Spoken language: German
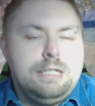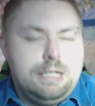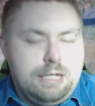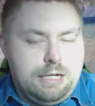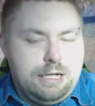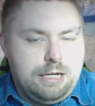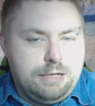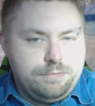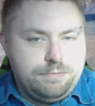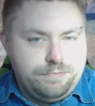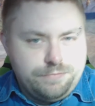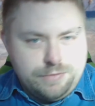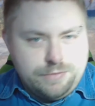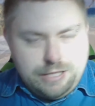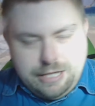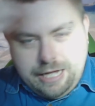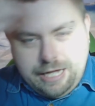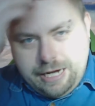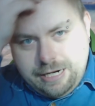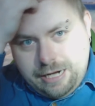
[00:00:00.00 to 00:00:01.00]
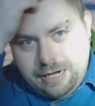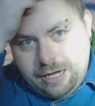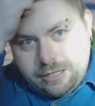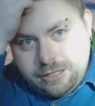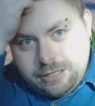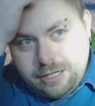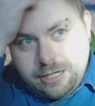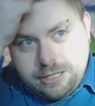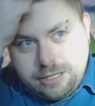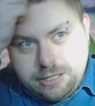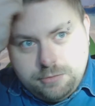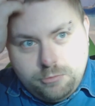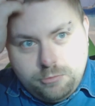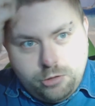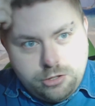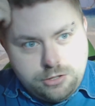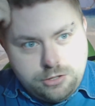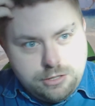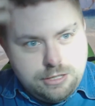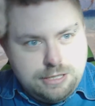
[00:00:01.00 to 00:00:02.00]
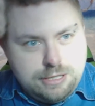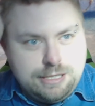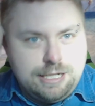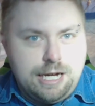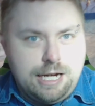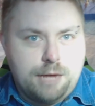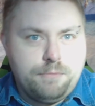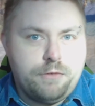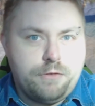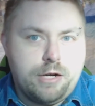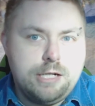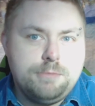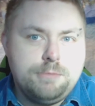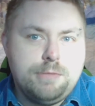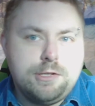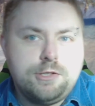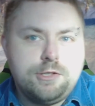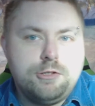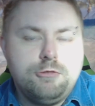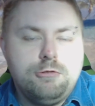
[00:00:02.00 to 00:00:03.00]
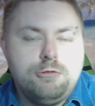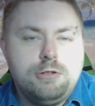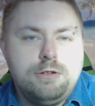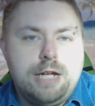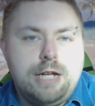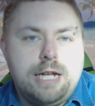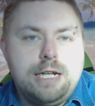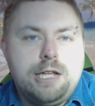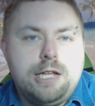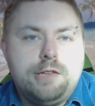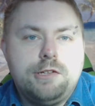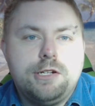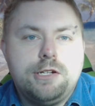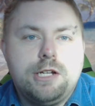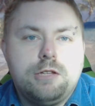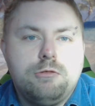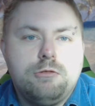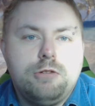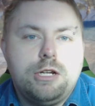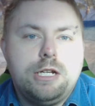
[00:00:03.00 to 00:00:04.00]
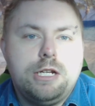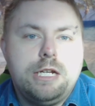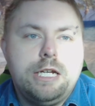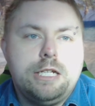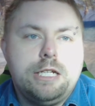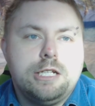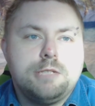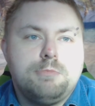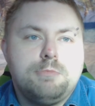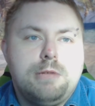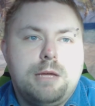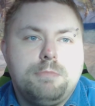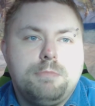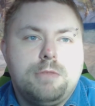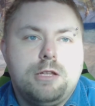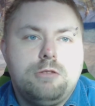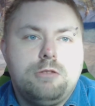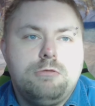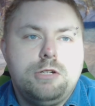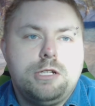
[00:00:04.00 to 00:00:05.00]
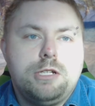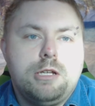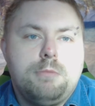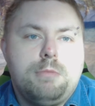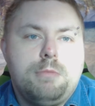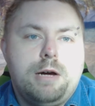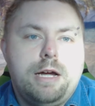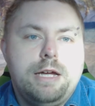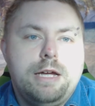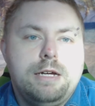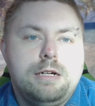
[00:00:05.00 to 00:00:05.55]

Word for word: Ähm, kleinen Nachteil hat die Mod, äh, die Kampfanimationen ändern sich natürlich nicht, das bleibt natürlich dabei.